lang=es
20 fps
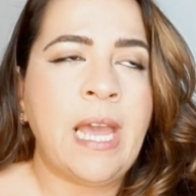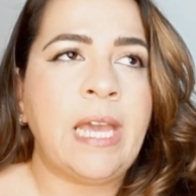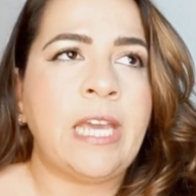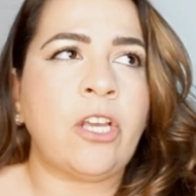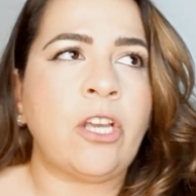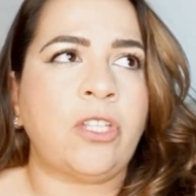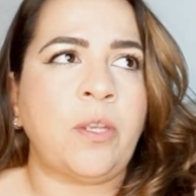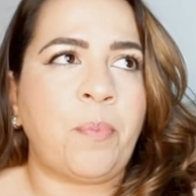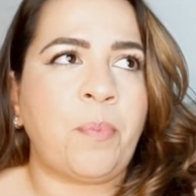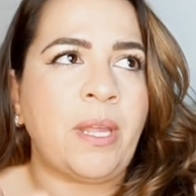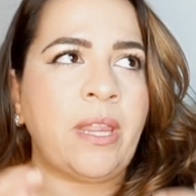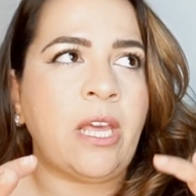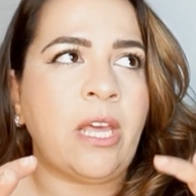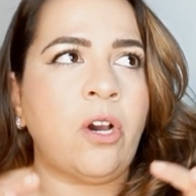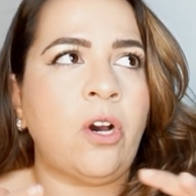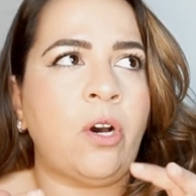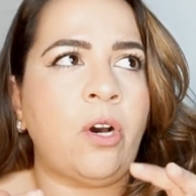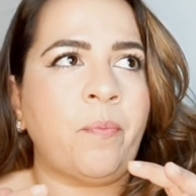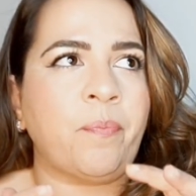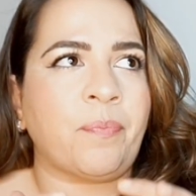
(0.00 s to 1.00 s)
Y yo siempre
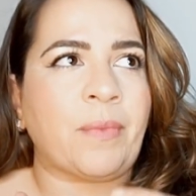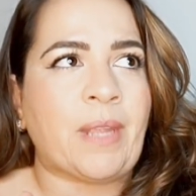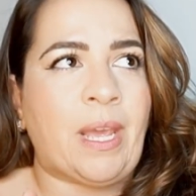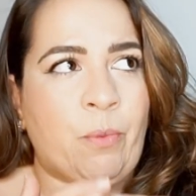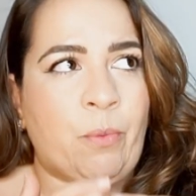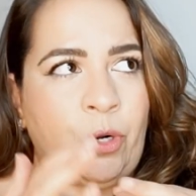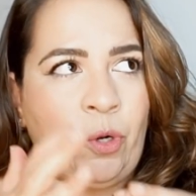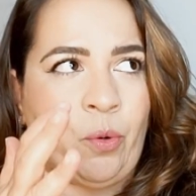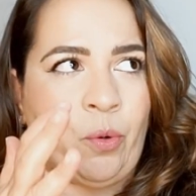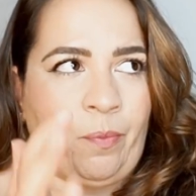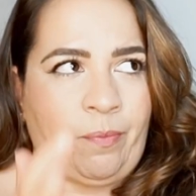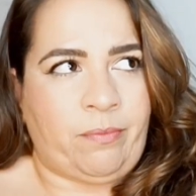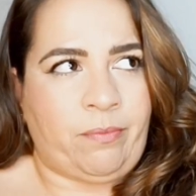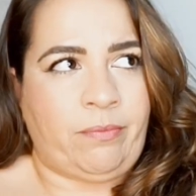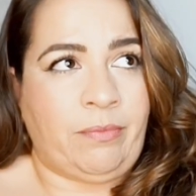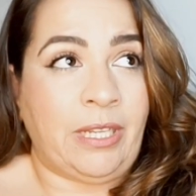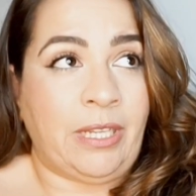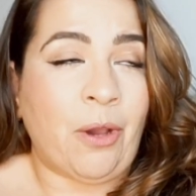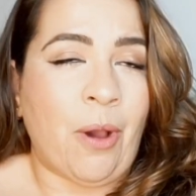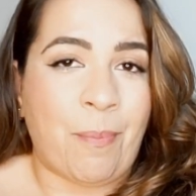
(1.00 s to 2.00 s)
digo, bueno,
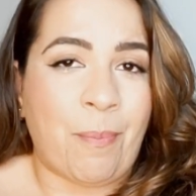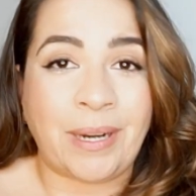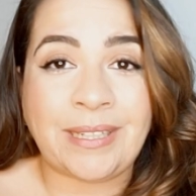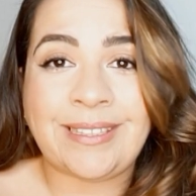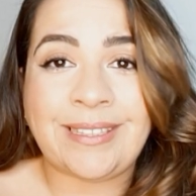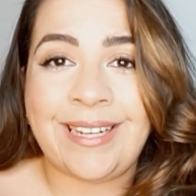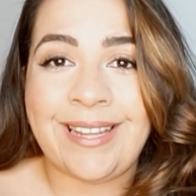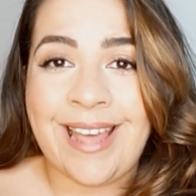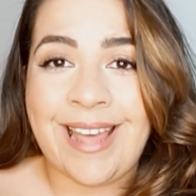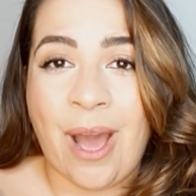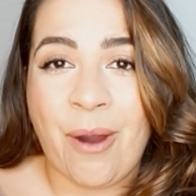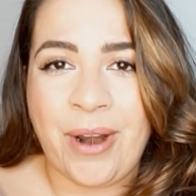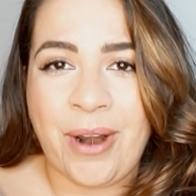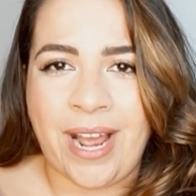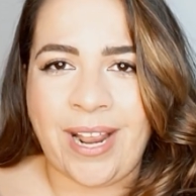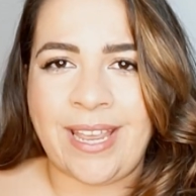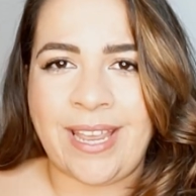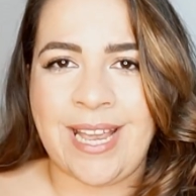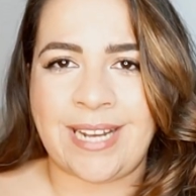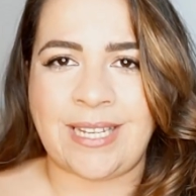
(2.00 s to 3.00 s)
digo a partir de
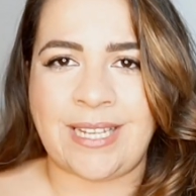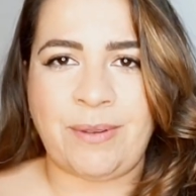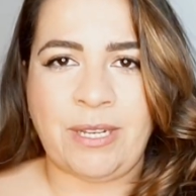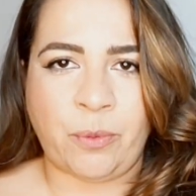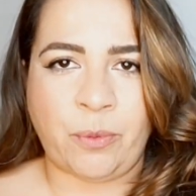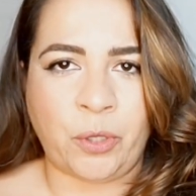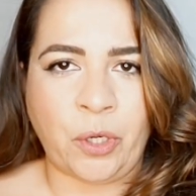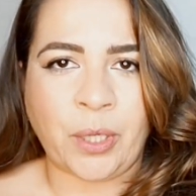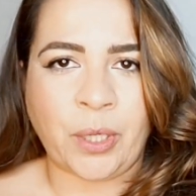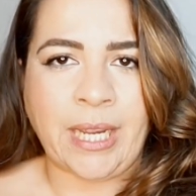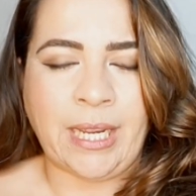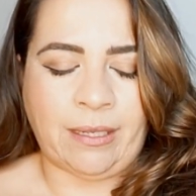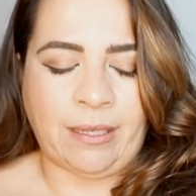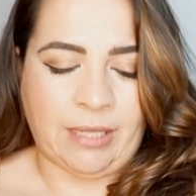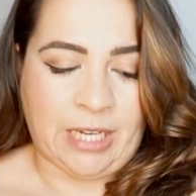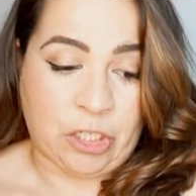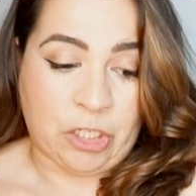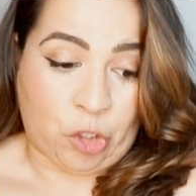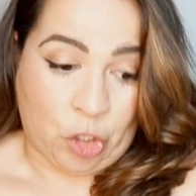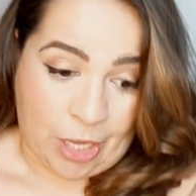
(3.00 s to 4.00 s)
ahora que ya sabéis, bueno,
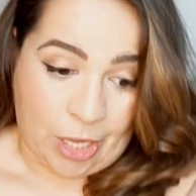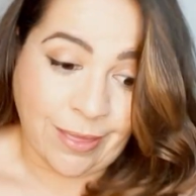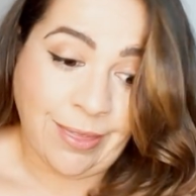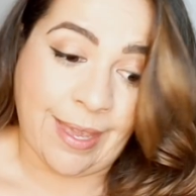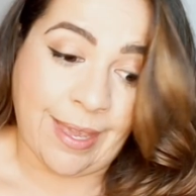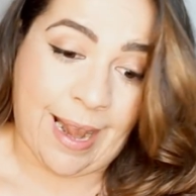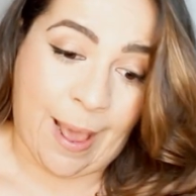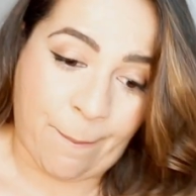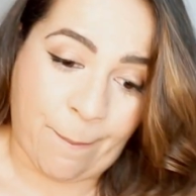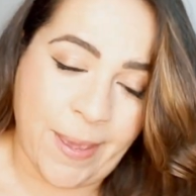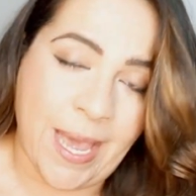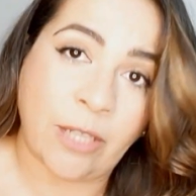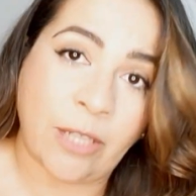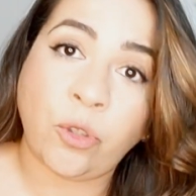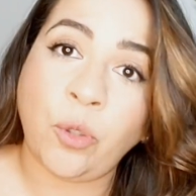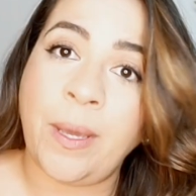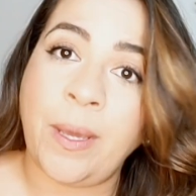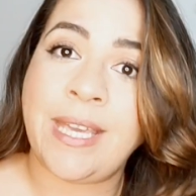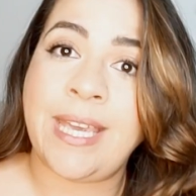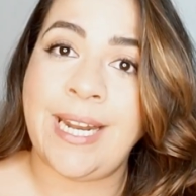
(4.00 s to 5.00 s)
que, estoy en terapia,
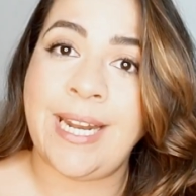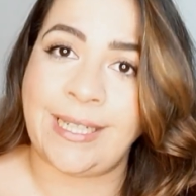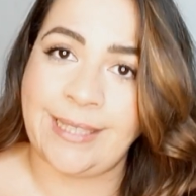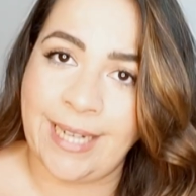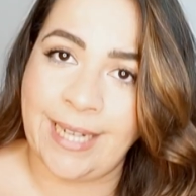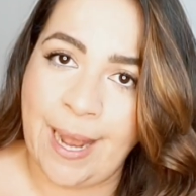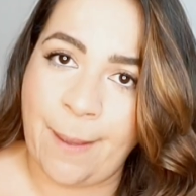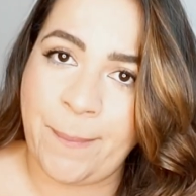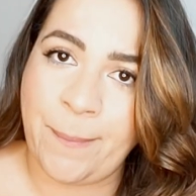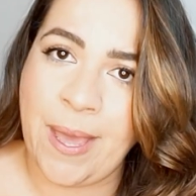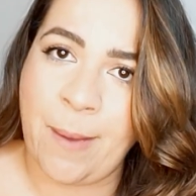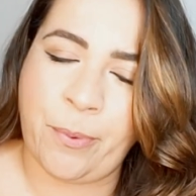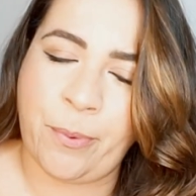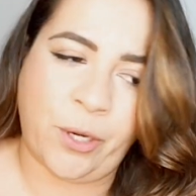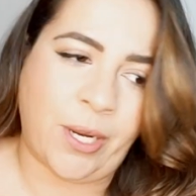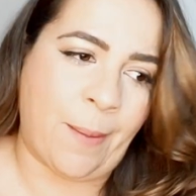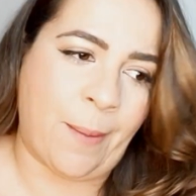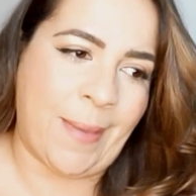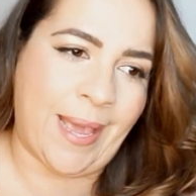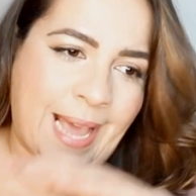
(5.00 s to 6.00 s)
tuve que ir a terapia
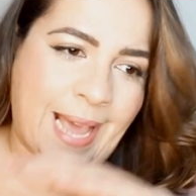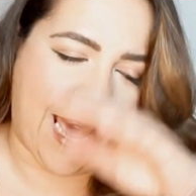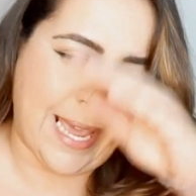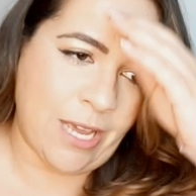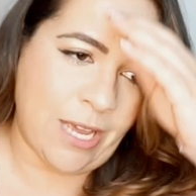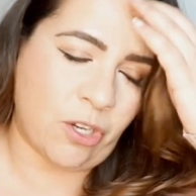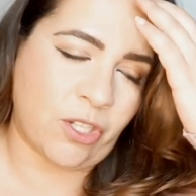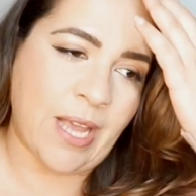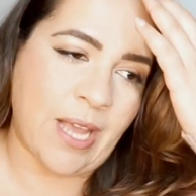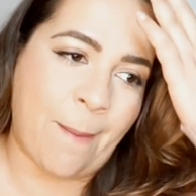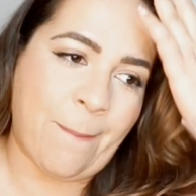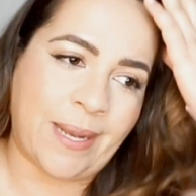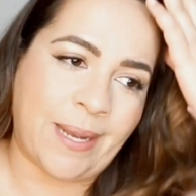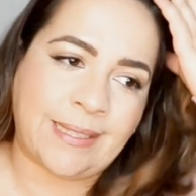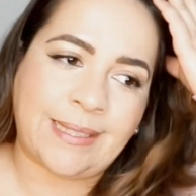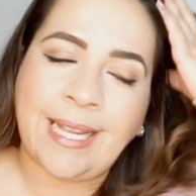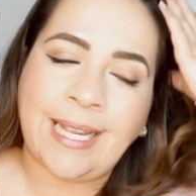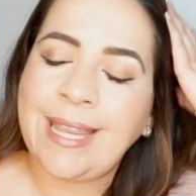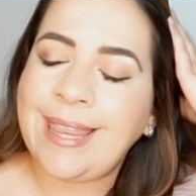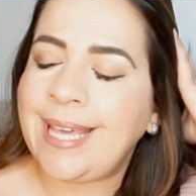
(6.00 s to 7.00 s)
porque me caí, o sea,
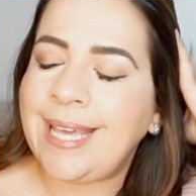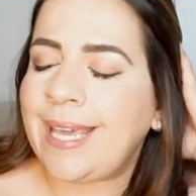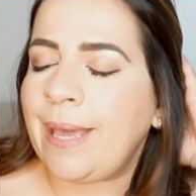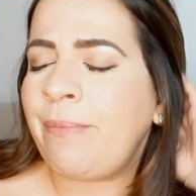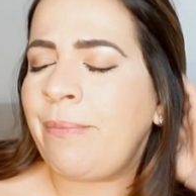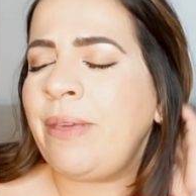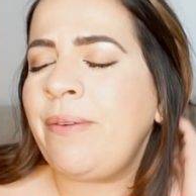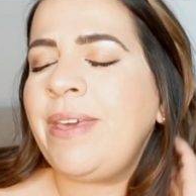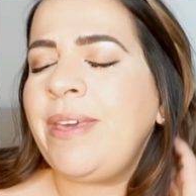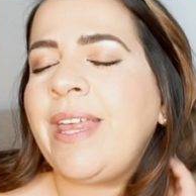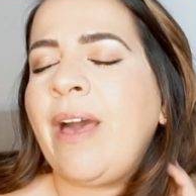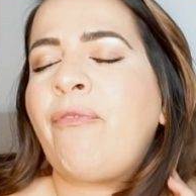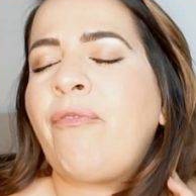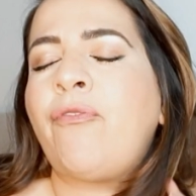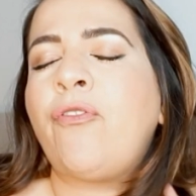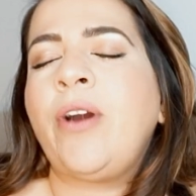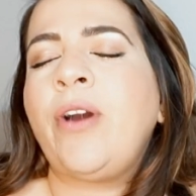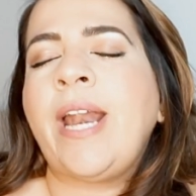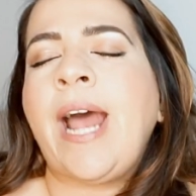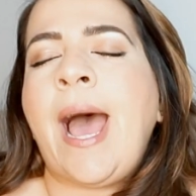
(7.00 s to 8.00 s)
pasé de que mi vida
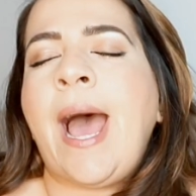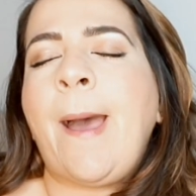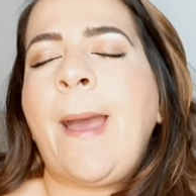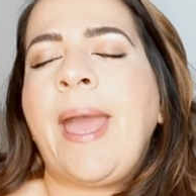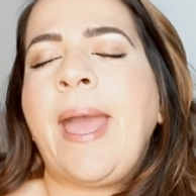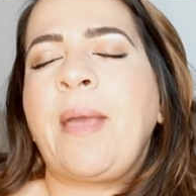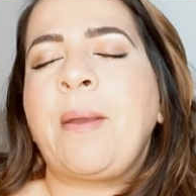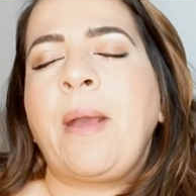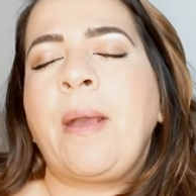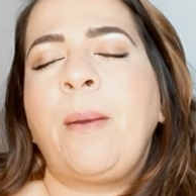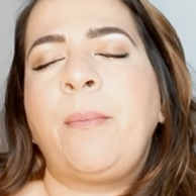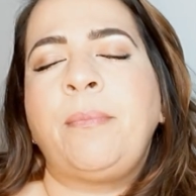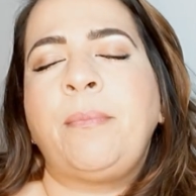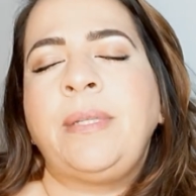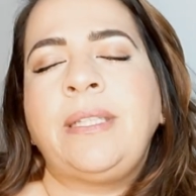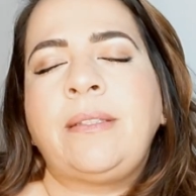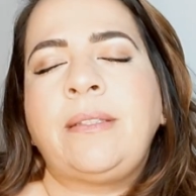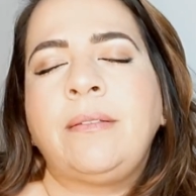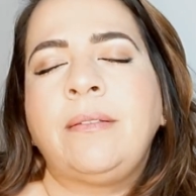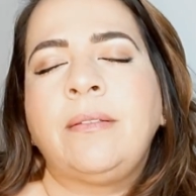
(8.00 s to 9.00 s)
fuera
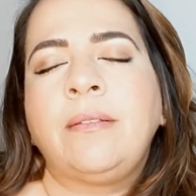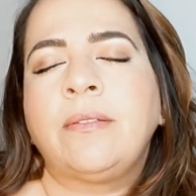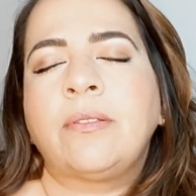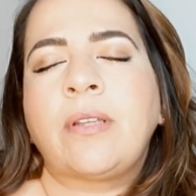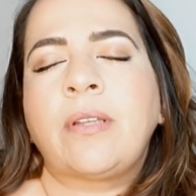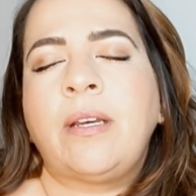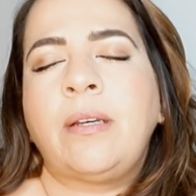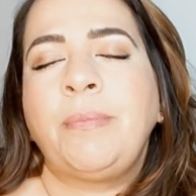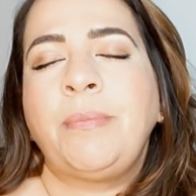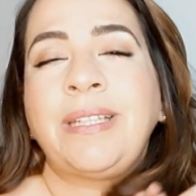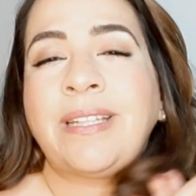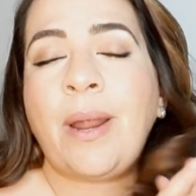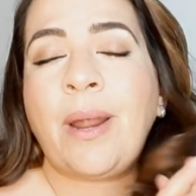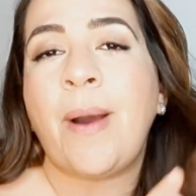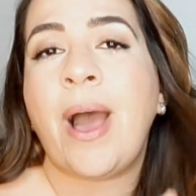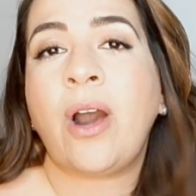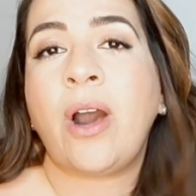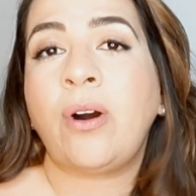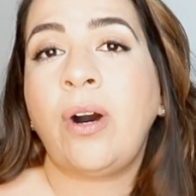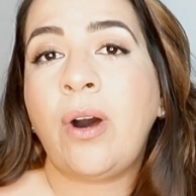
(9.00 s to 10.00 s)
mi
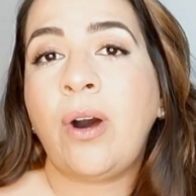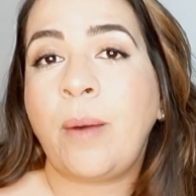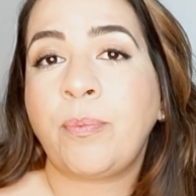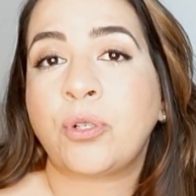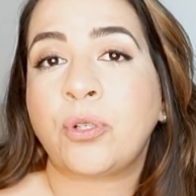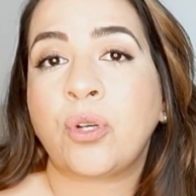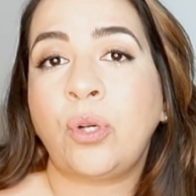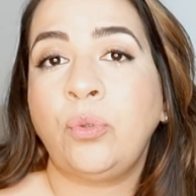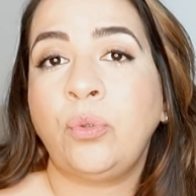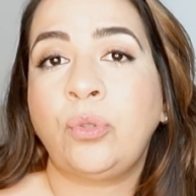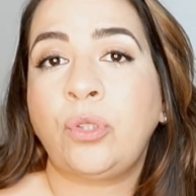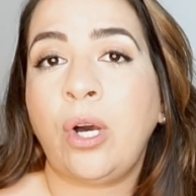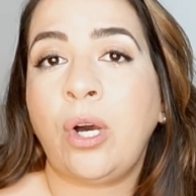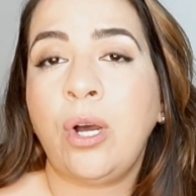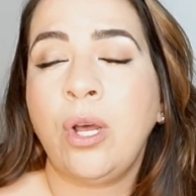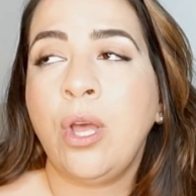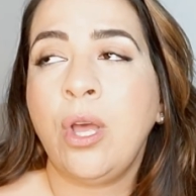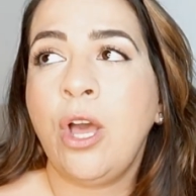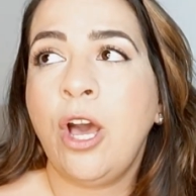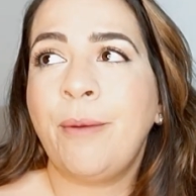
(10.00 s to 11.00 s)
trabajo
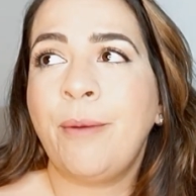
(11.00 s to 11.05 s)
absoluto,